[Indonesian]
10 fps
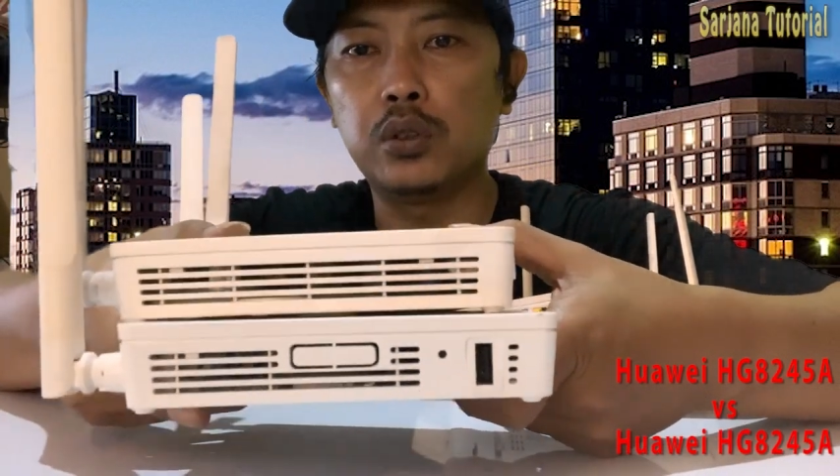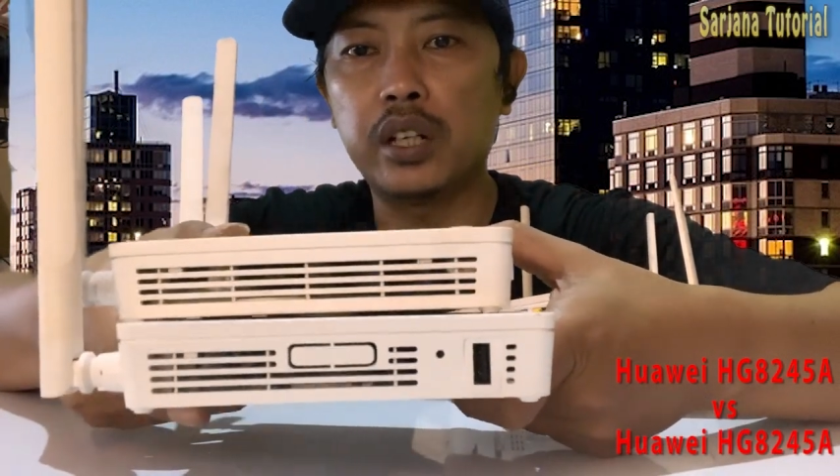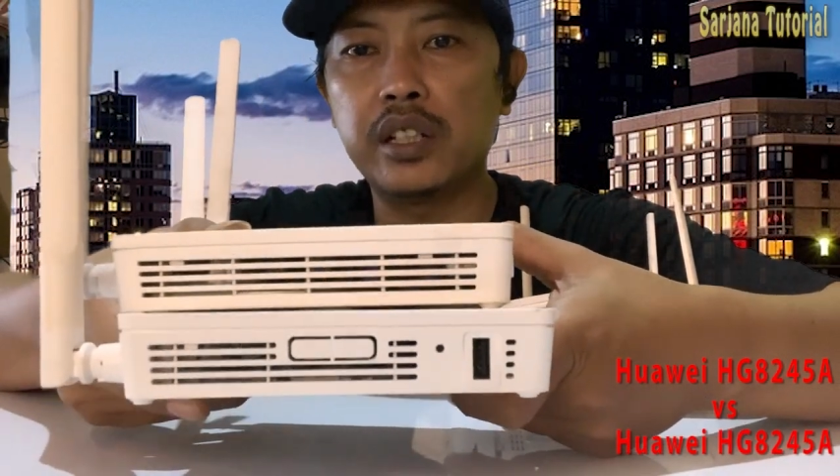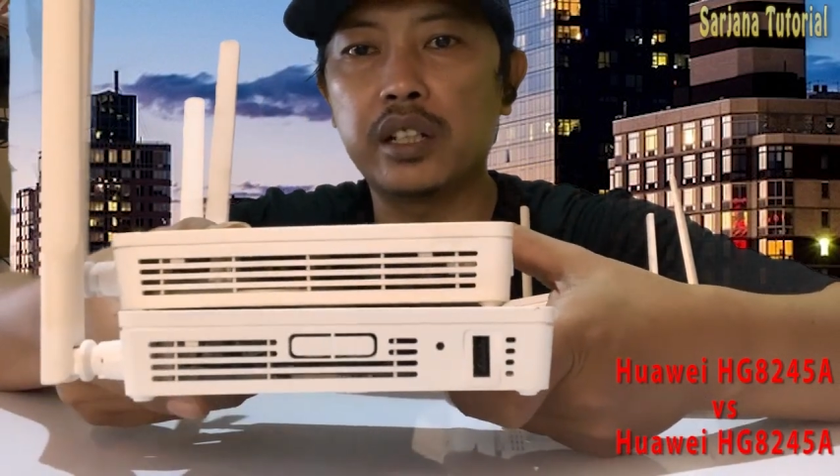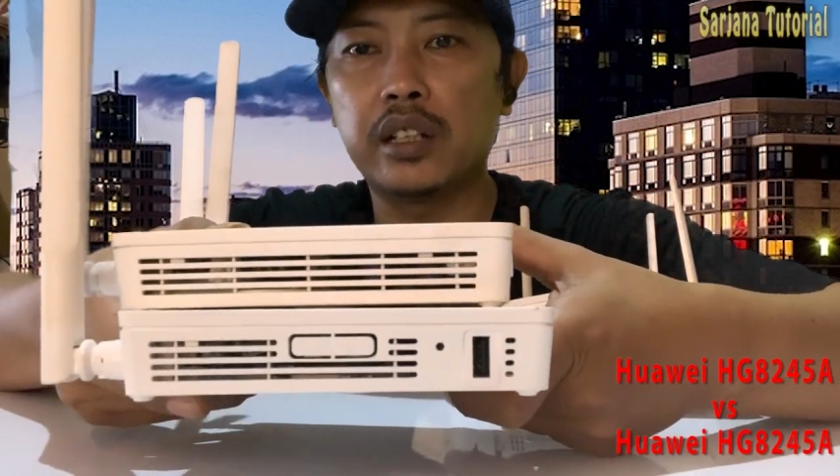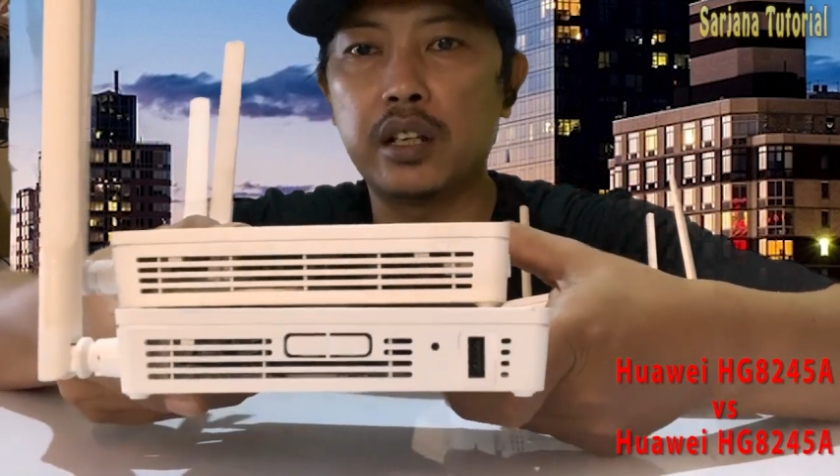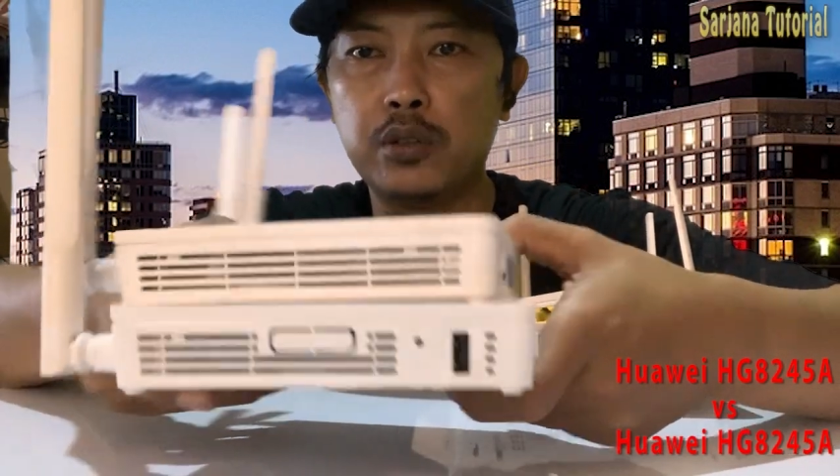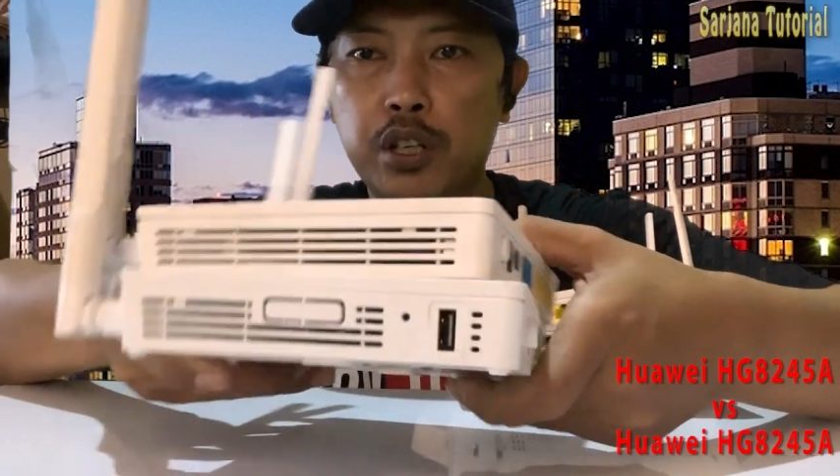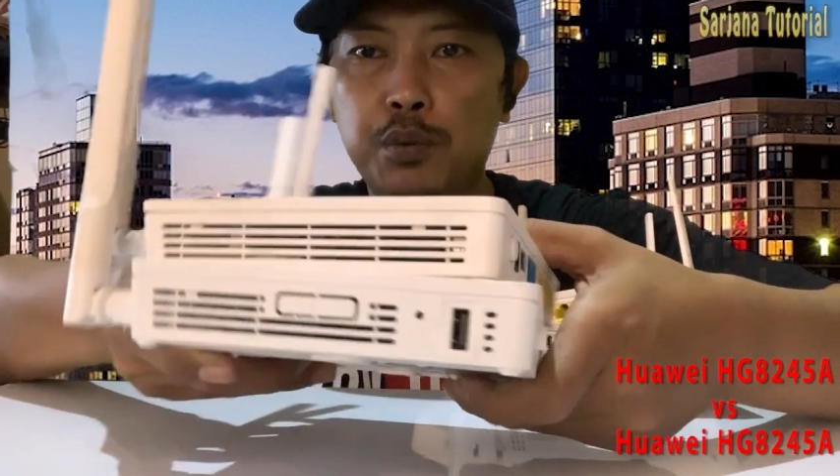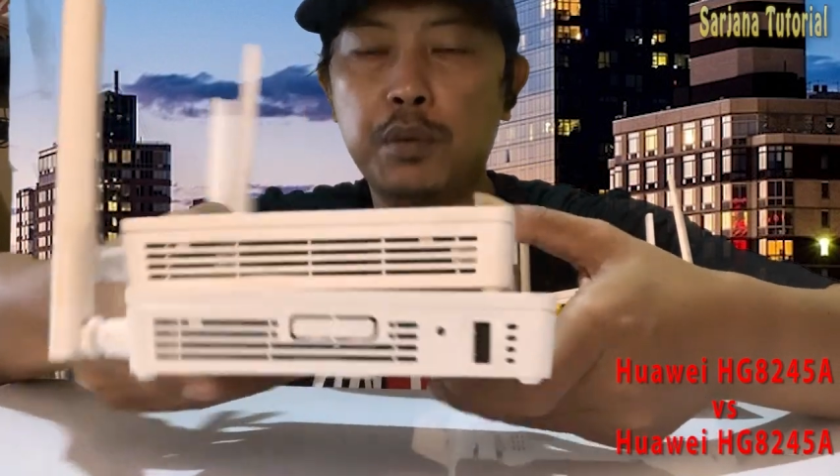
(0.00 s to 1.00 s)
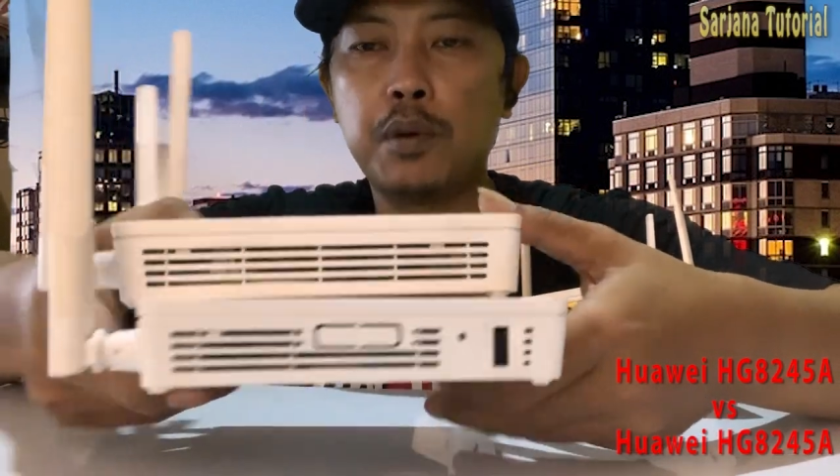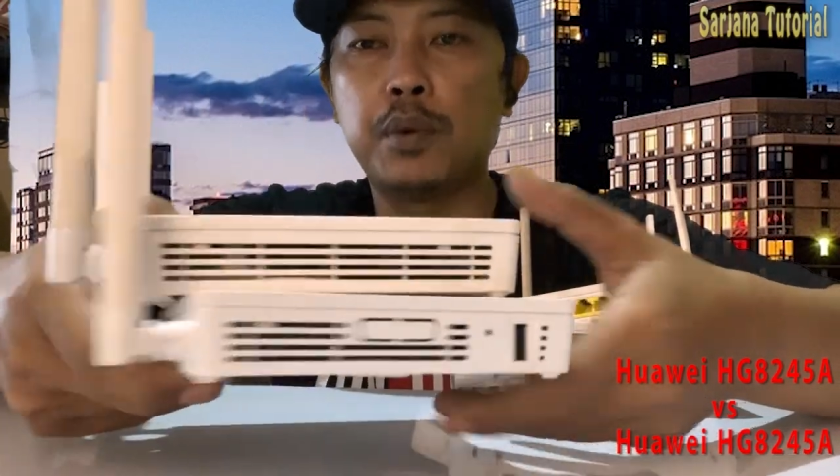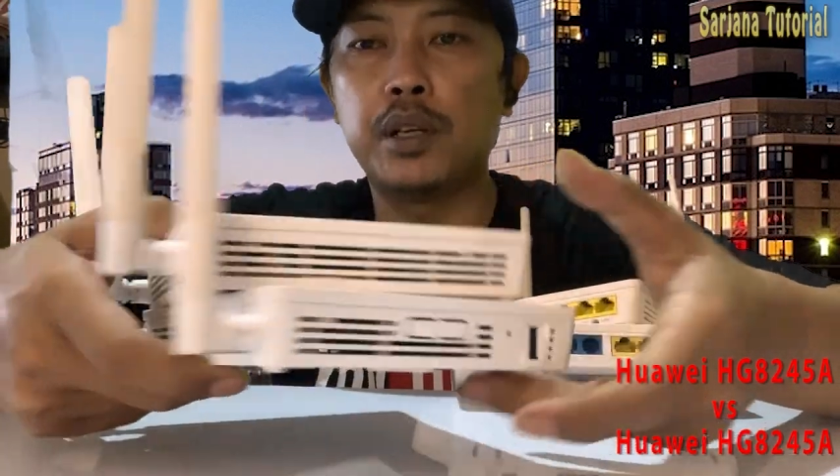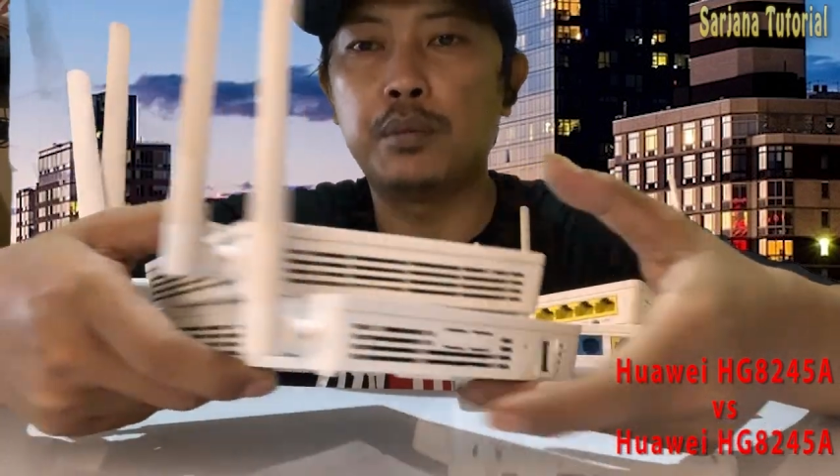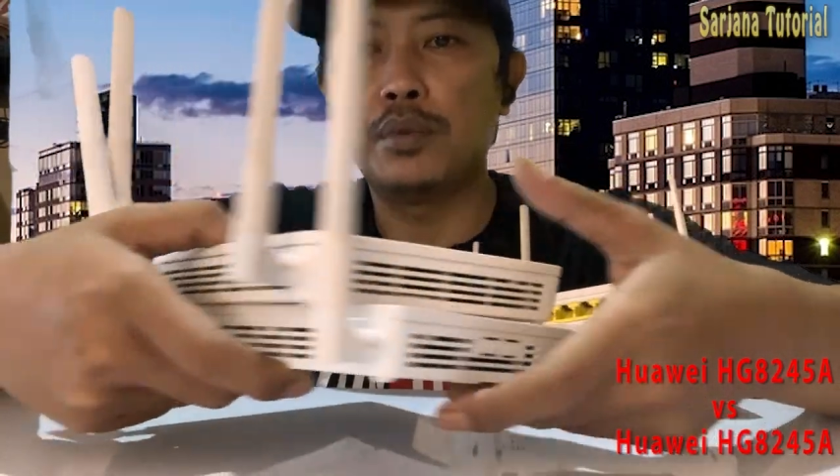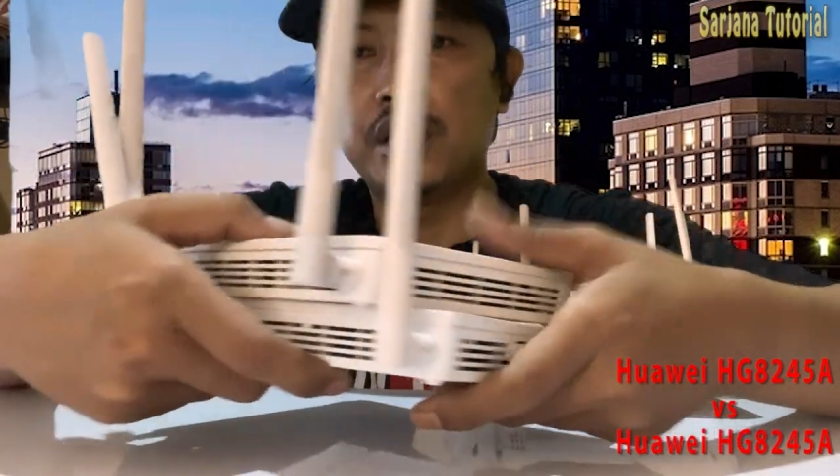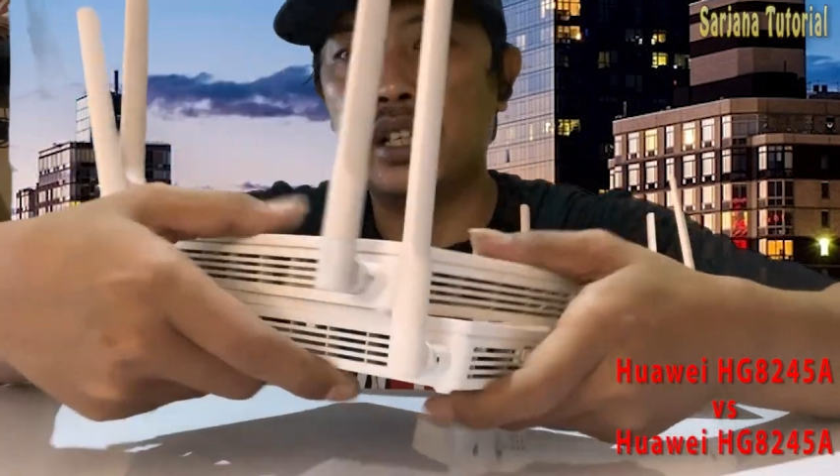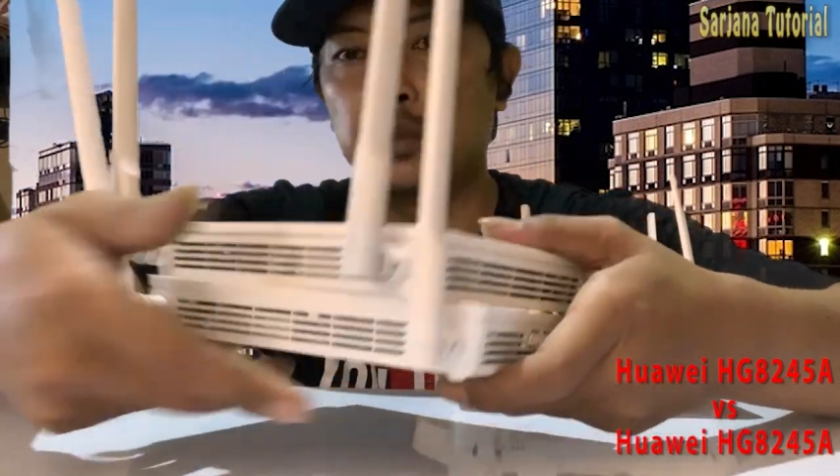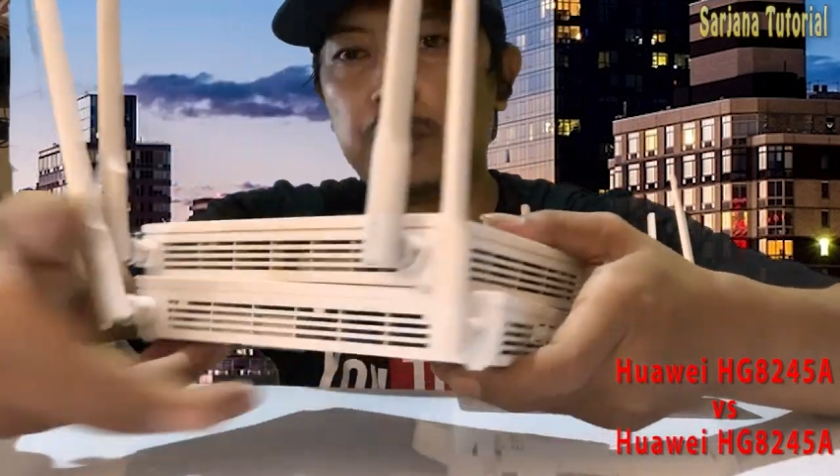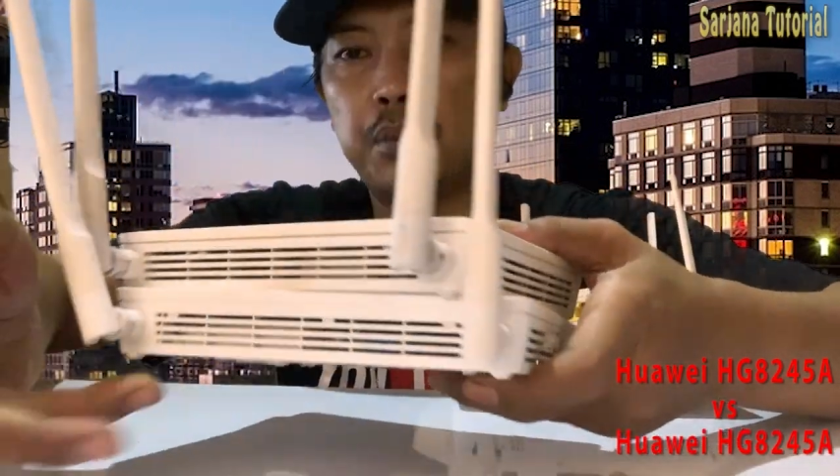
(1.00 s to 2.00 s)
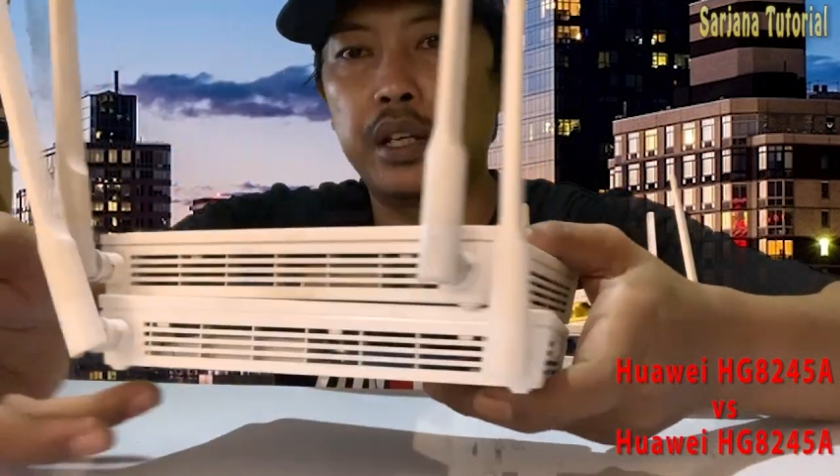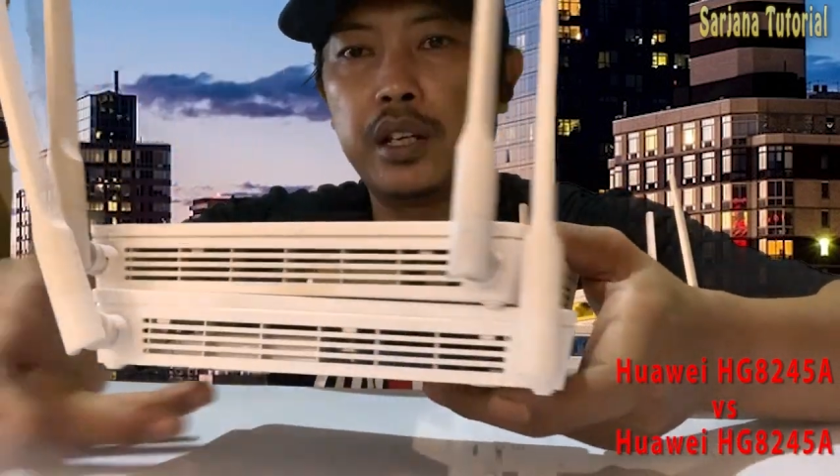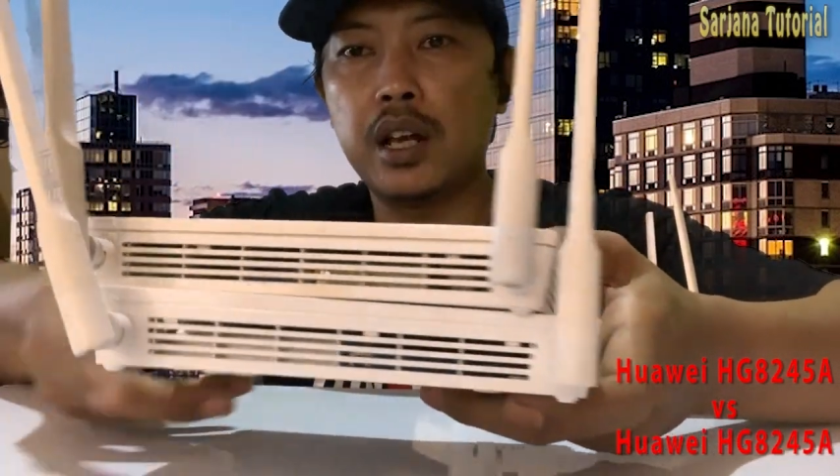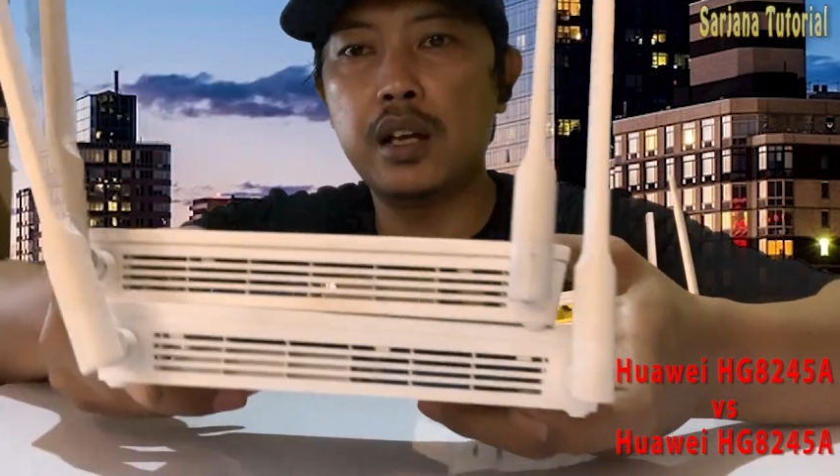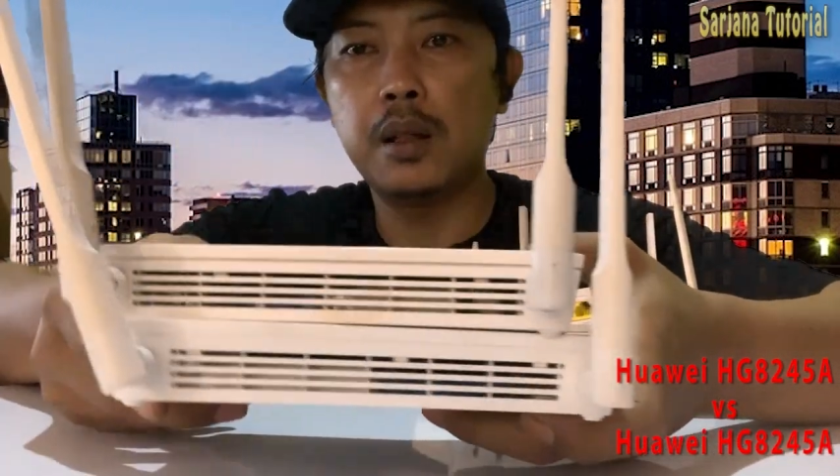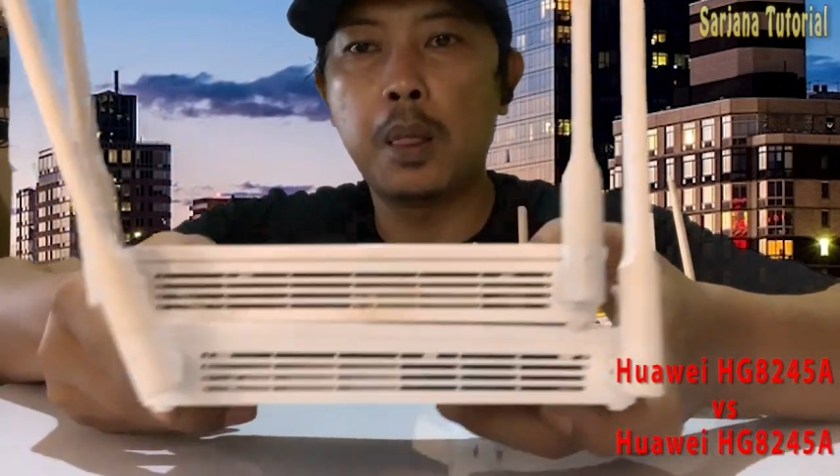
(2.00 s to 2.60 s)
untuk riset dan USB memang beda, sedikit berbeda